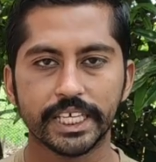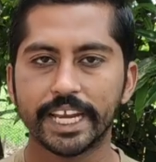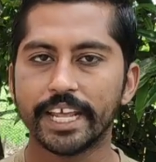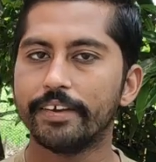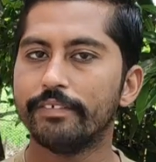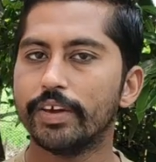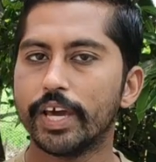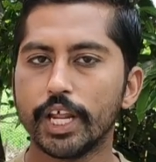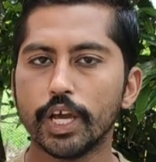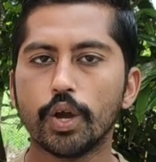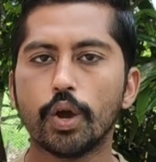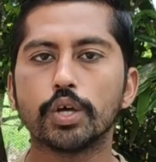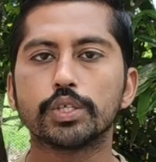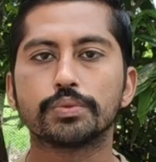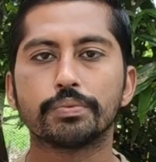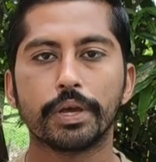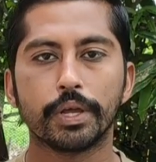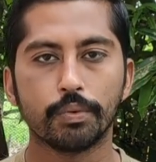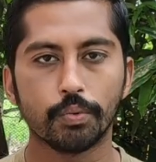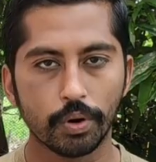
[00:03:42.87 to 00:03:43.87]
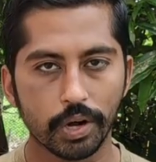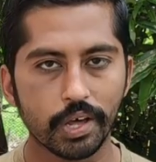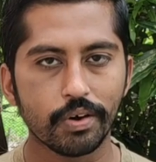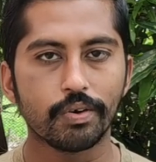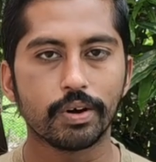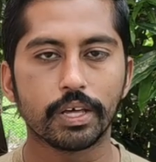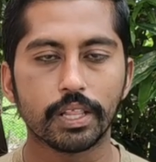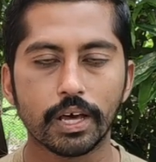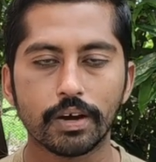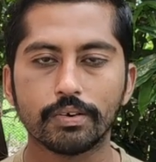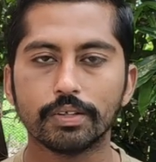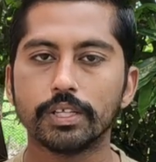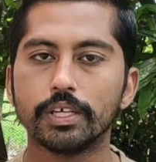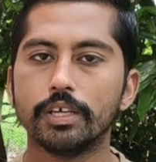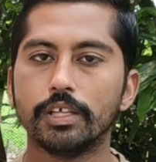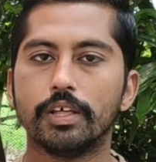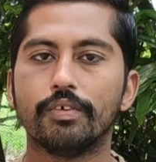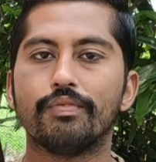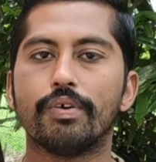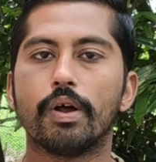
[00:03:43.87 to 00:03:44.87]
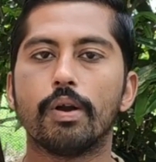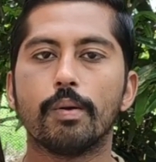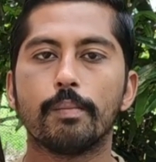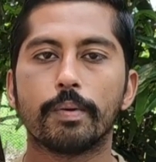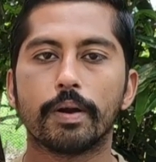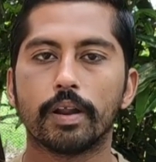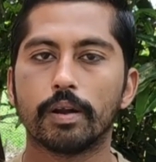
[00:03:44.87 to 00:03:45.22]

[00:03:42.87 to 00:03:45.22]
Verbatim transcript: சரி வெரிகோஸ் வெயின் உள்ளவங்க தான் வந்து இதை ஃபாலோ